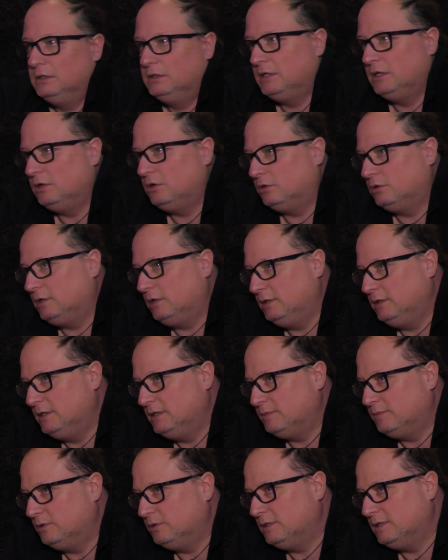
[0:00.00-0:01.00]
ten hotel
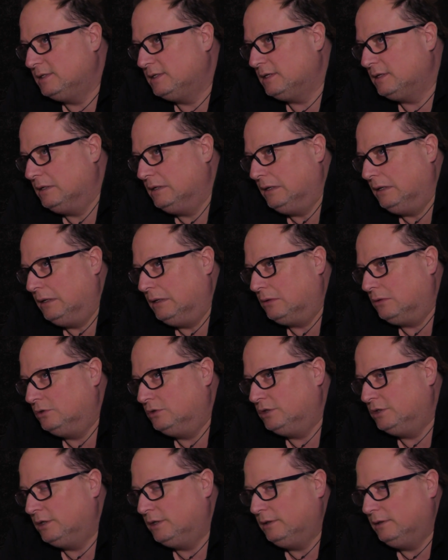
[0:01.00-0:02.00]
dyspozycję dla
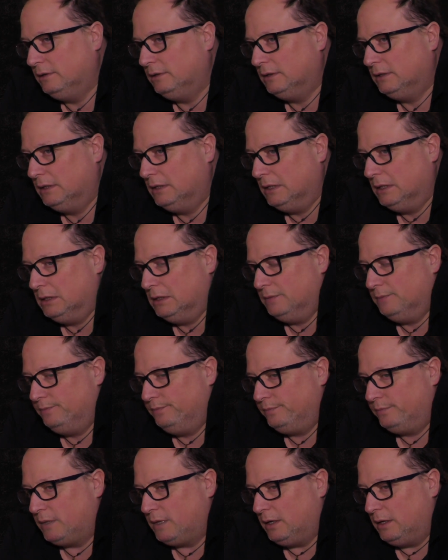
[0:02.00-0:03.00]
rodziny.
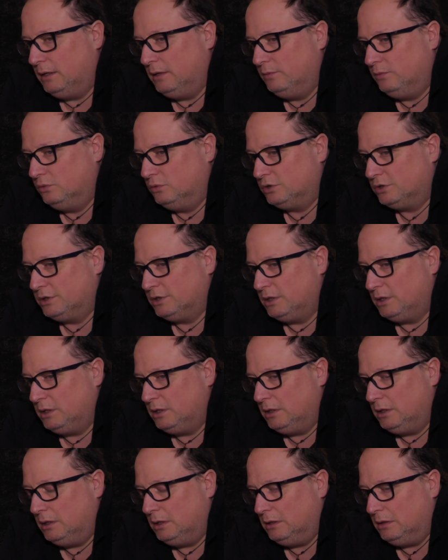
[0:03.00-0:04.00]
Ale
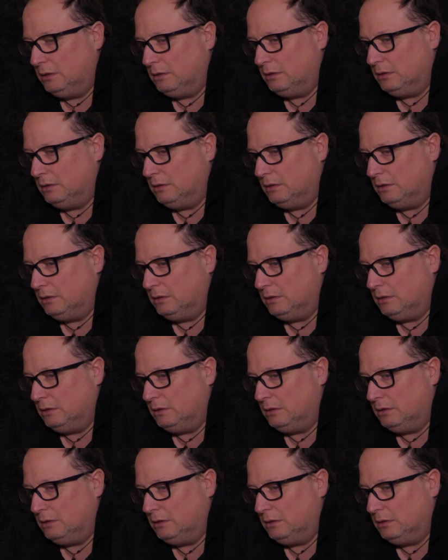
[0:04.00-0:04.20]
później,